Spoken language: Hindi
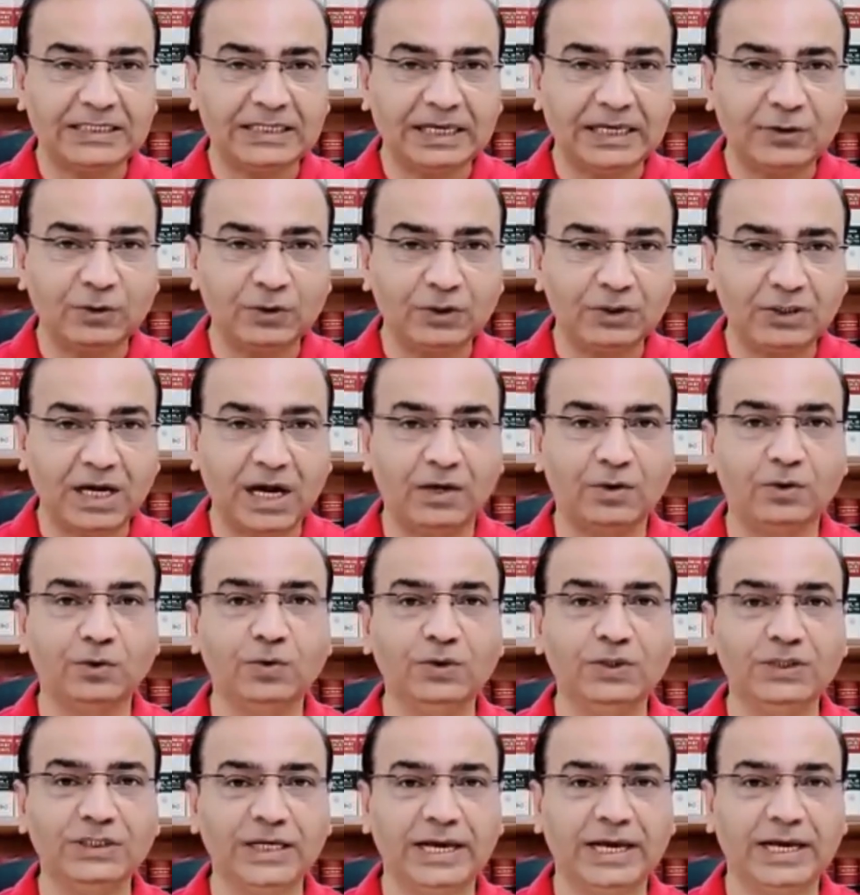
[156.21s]
के उस
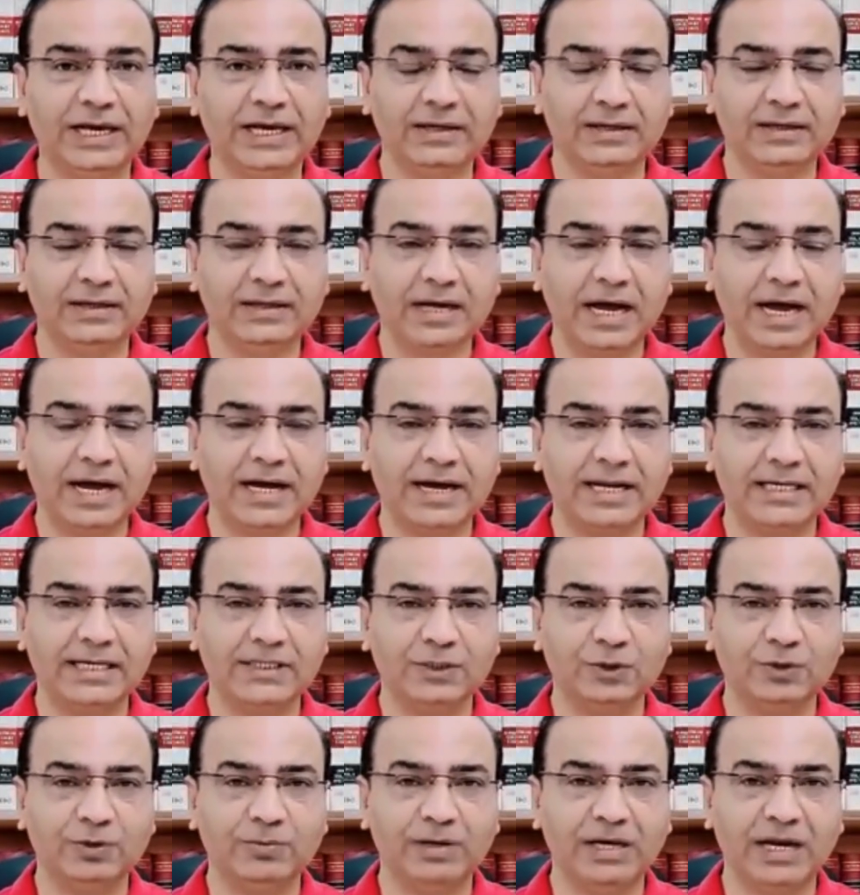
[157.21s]
कानून से है कांग्रेस
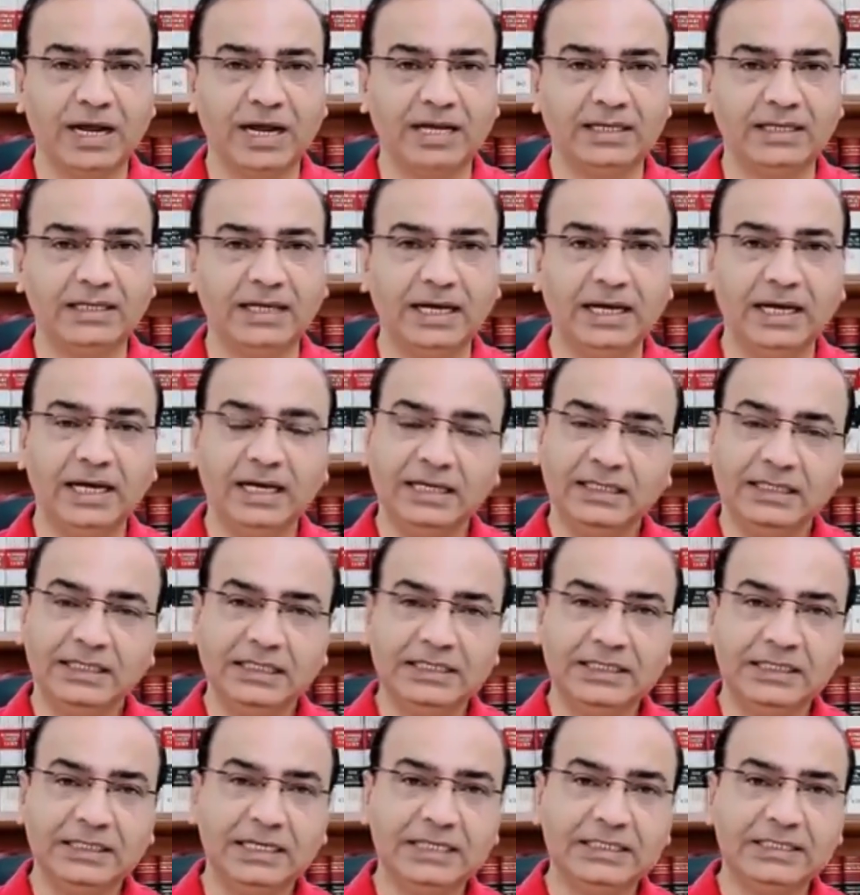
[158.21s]
ने जो बनाया था
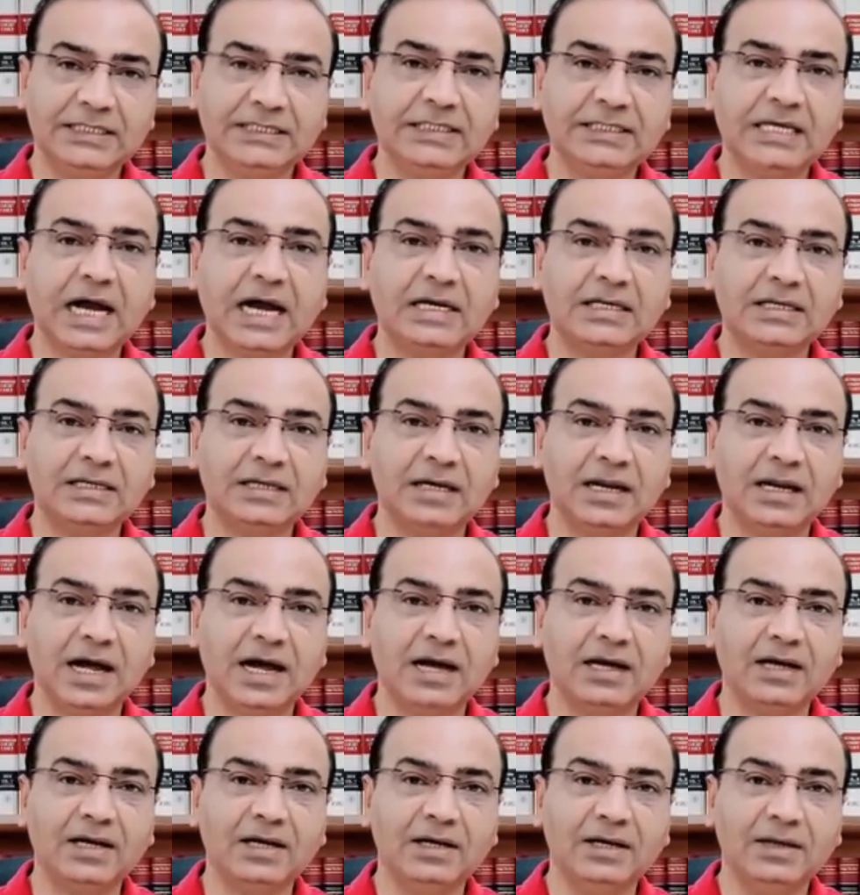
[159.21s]
जिसने 60
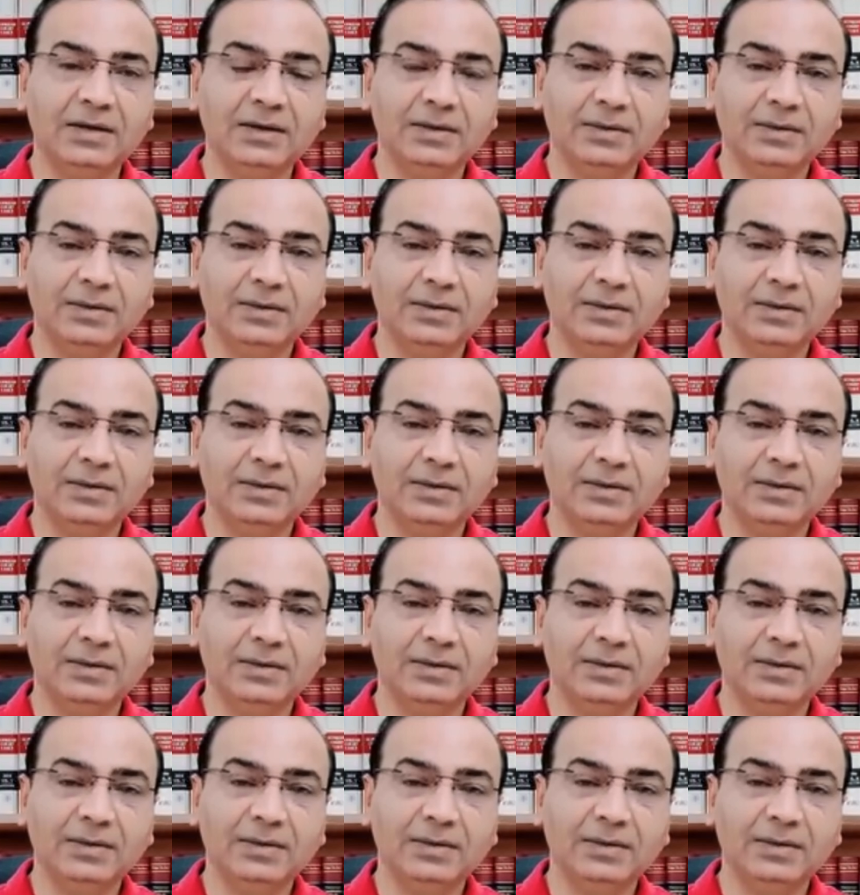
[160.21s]
लाख